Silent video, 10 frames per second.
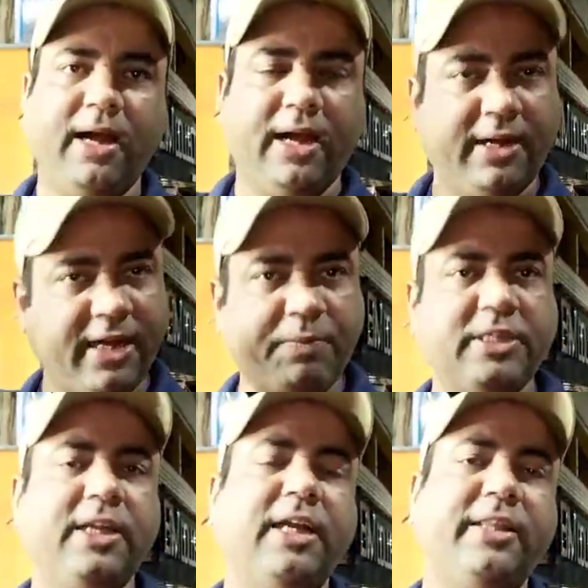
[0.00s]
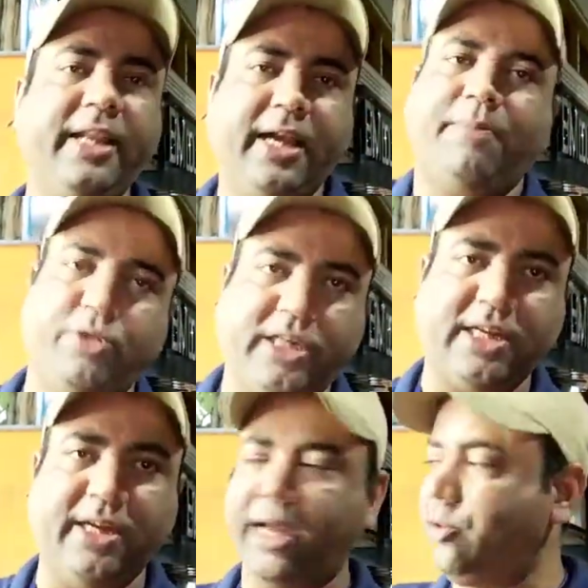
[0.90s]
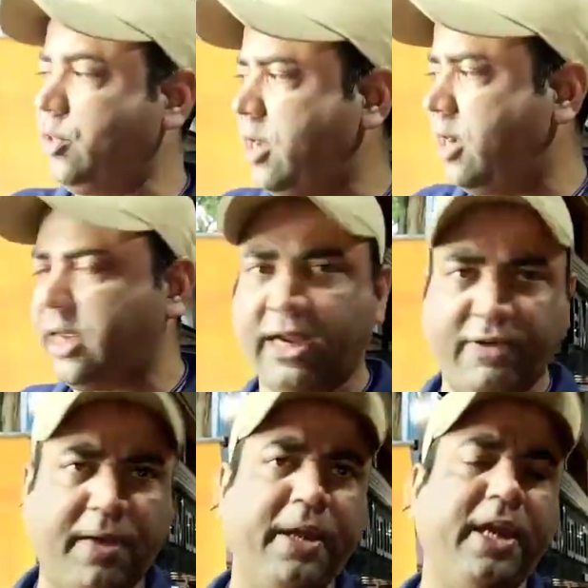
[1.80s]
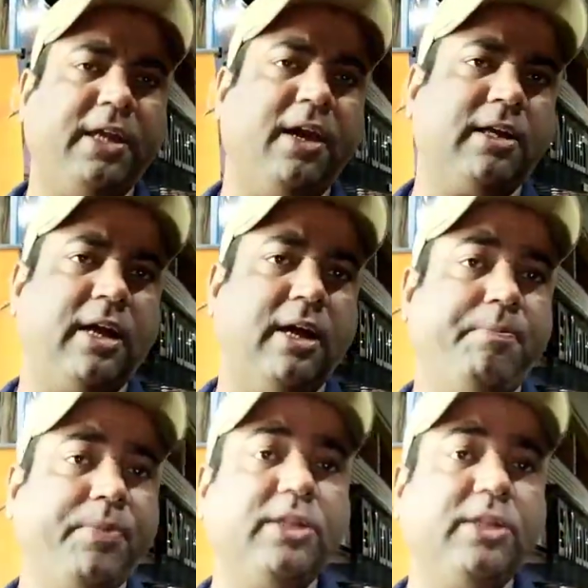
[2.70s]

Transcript: हंड्रेड परसेंट अगर दिल्ली का आपको टेस्ट लेना है तो यहाँ के कबाब हैं यहाँ का